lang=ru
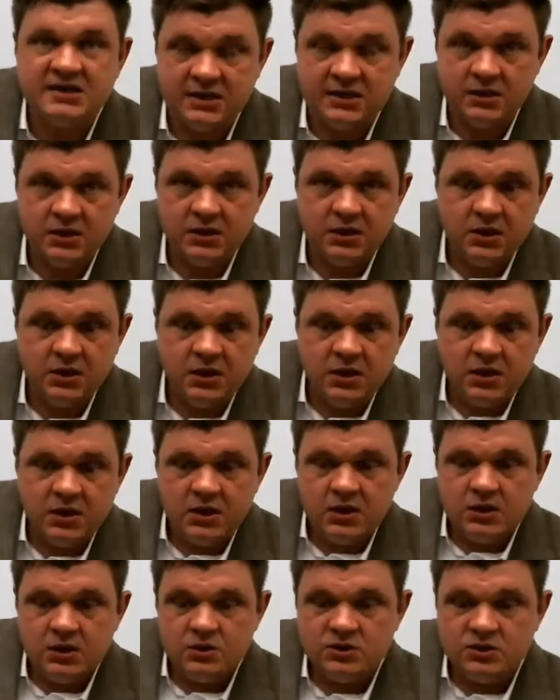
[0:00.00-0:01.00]
То
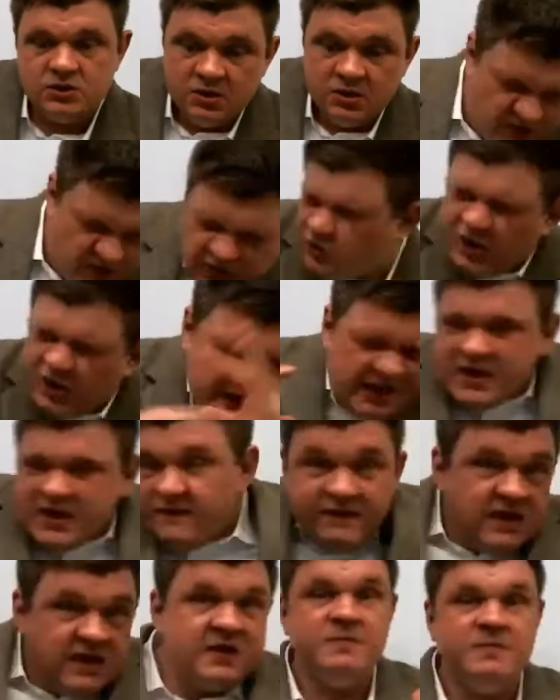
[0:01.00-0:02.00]
есть, по сути, это
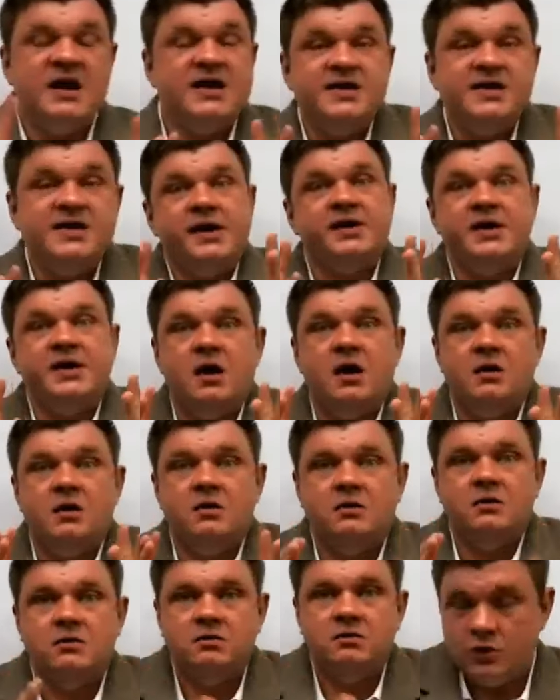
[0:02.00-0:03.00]
невидимая херня.
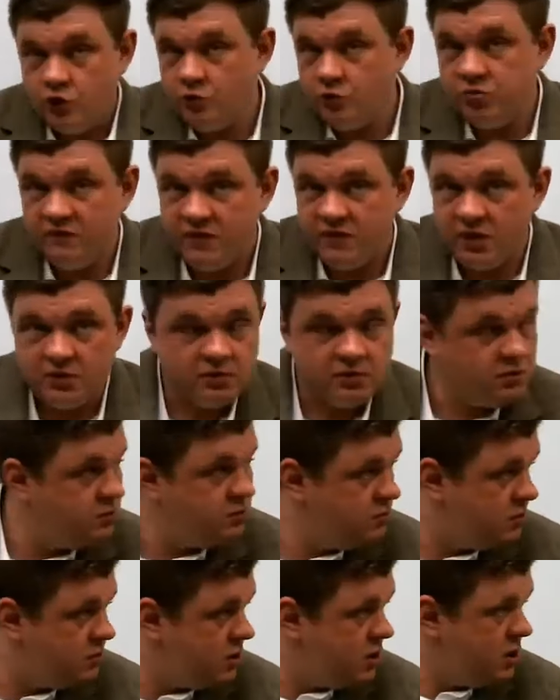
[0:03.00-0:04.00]
Такое бывает.
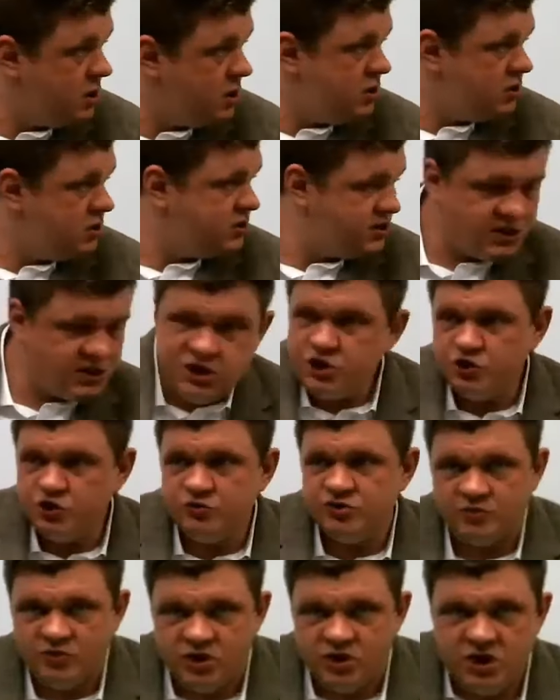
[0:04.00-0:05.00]
Ты сидишь,
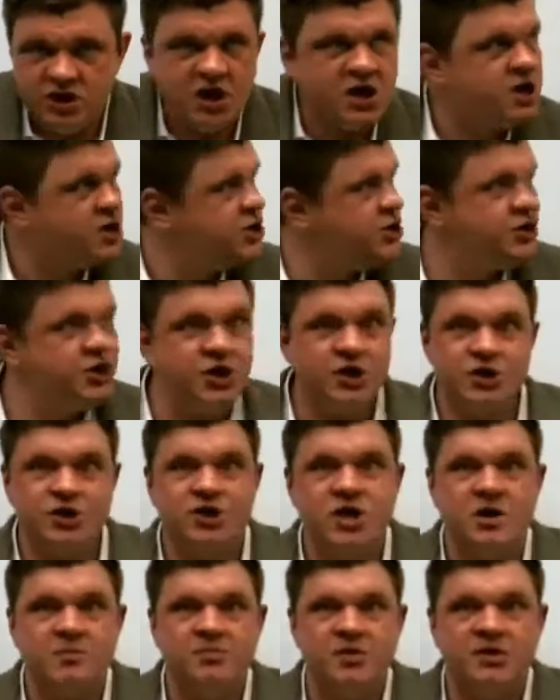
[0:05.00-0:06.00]
думаешь, хер,
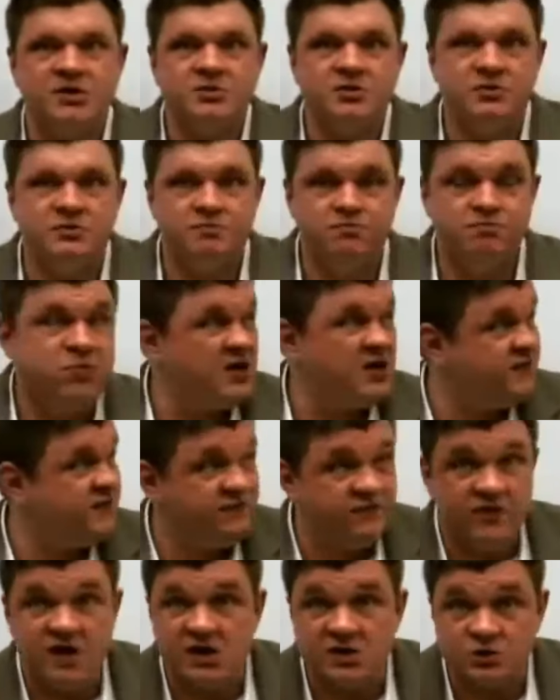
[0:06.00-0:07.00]
херня происходит, бац,
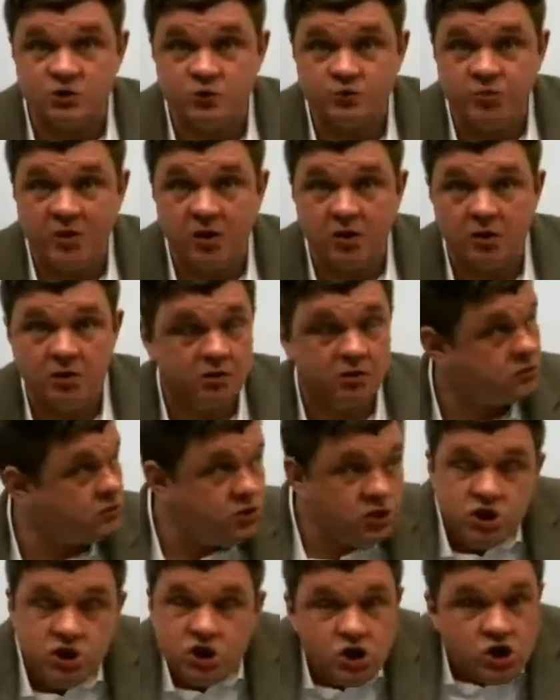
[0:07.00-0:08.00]
два раза упал.
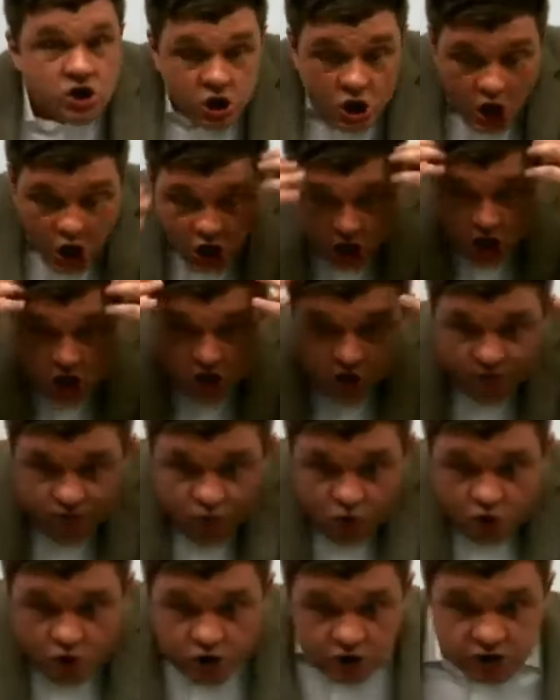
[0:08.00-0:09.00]
Ты никак не
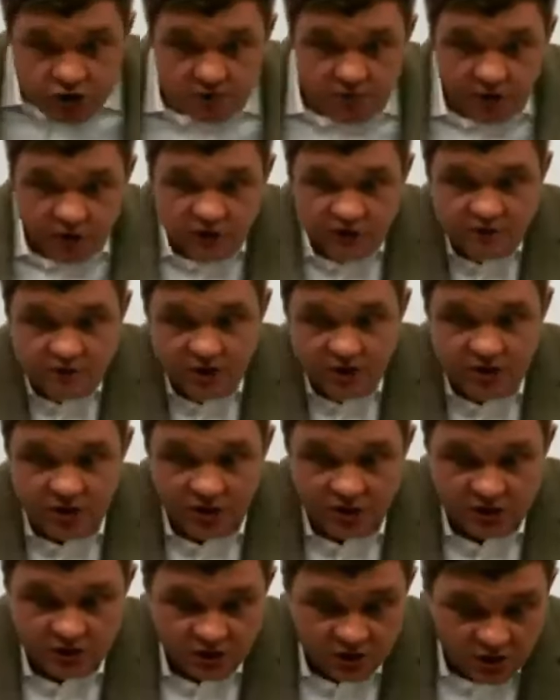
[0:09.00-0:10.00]
мог это
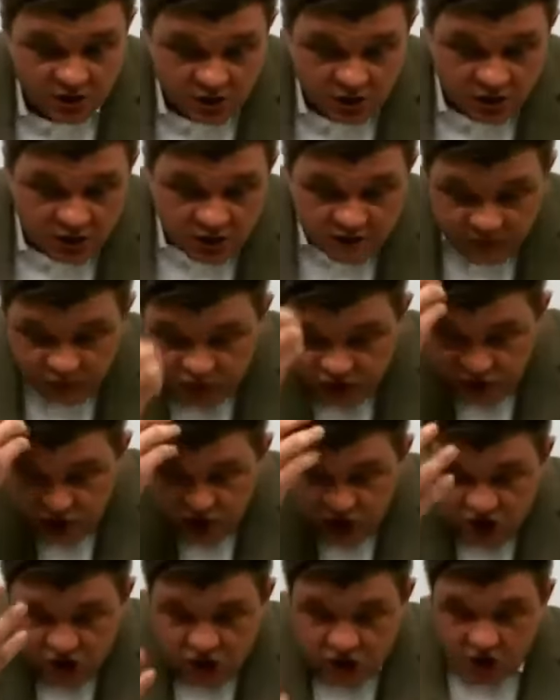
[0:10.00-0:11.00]
предусмотреть. Вот
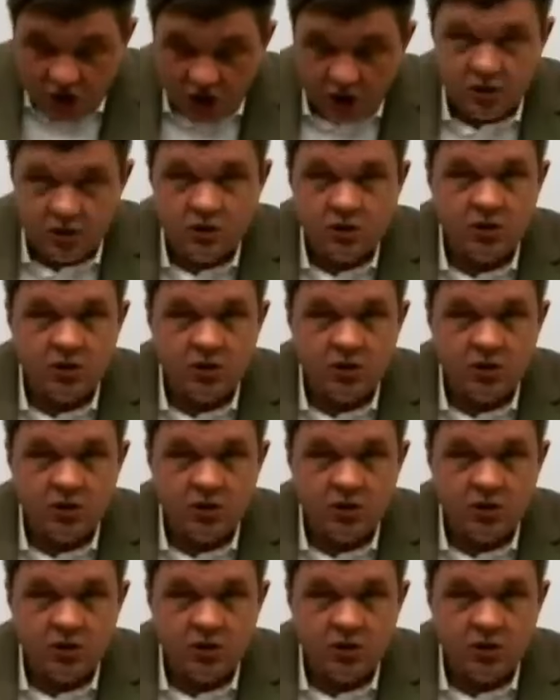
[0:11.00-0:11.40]
никак.